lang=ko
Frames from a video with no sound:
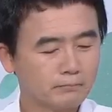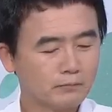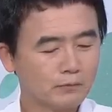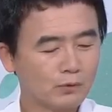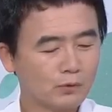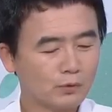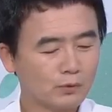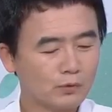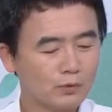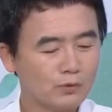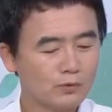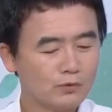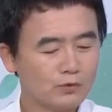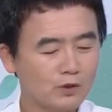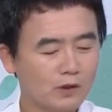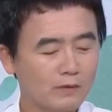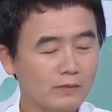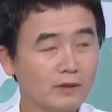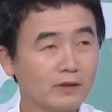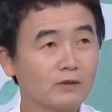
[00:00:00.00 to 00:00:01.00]

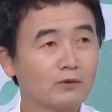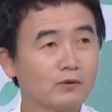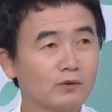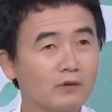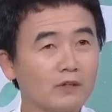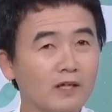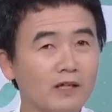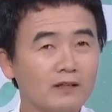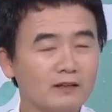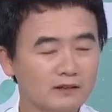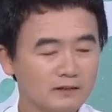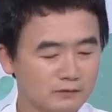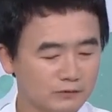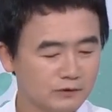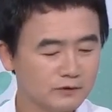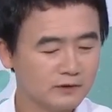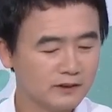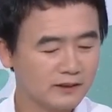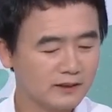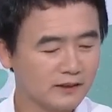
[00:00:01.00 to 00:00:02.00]
노동조합의 규약을
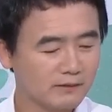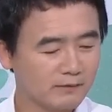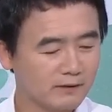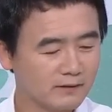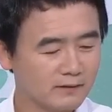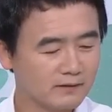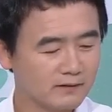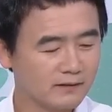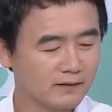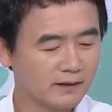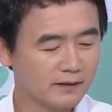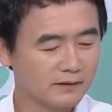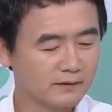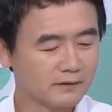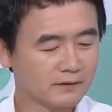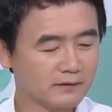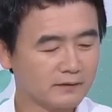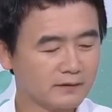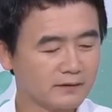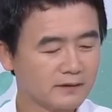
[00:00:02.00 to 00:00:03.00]
문제
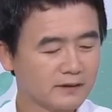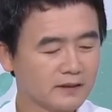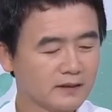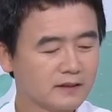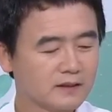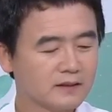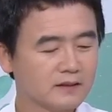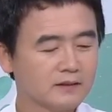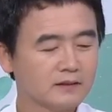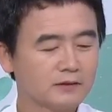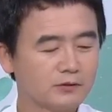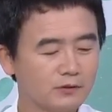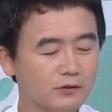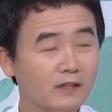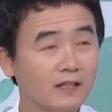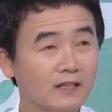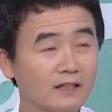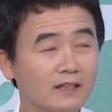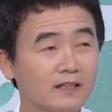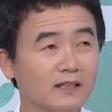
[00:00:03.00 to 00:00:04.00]
삼았는데요. 그
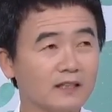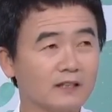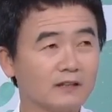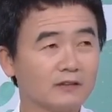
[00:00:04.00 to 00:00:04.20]
규약이